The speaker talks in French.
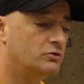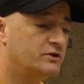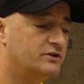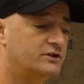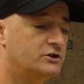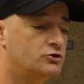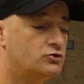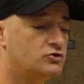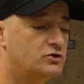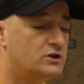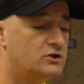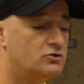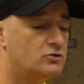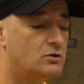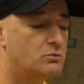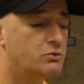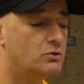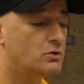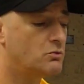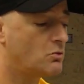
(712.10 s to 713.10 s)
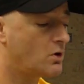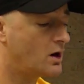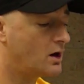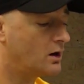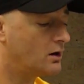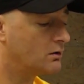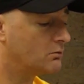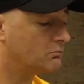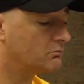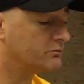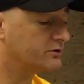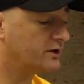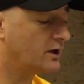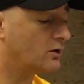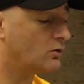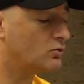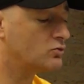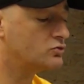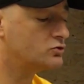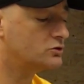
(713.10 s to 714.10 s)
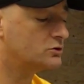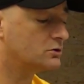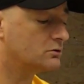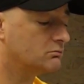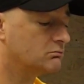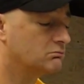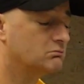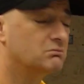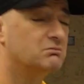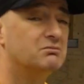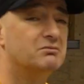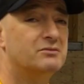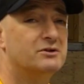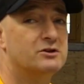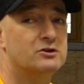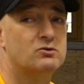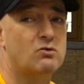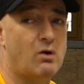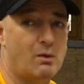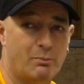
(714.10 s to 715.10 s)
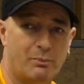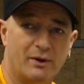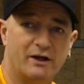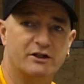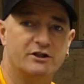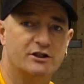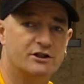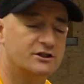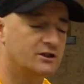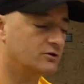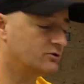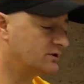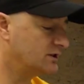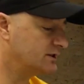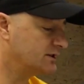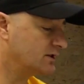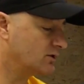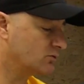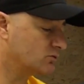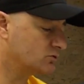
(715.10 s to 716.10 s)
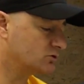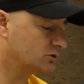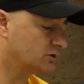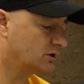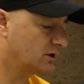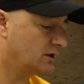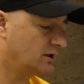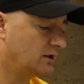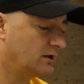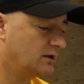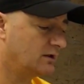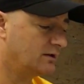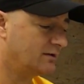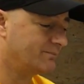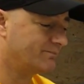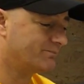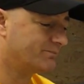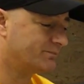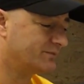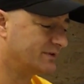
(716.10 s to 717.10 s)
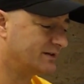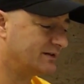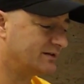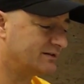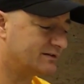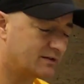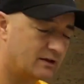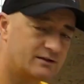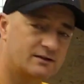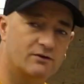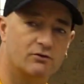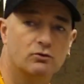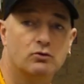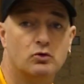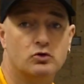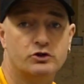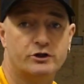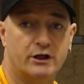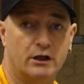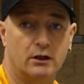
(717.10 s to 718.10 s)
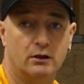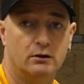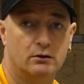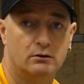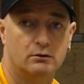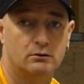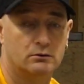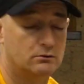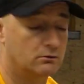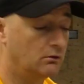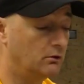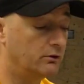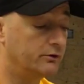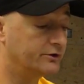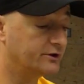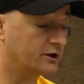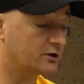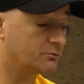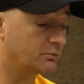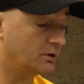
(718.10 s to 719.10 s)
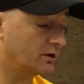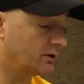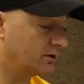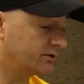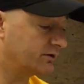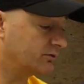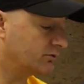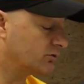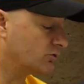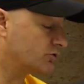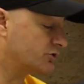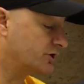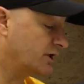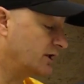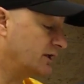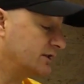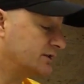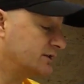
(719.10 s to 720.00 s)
Ici, j'utilise le bleu, moi. Il y a le rouge. Je crois pas que j'ai déjà utilisé le rouge. Ça, ça vaut trop cher. Euh, cherche pas, ça vaut trop cher.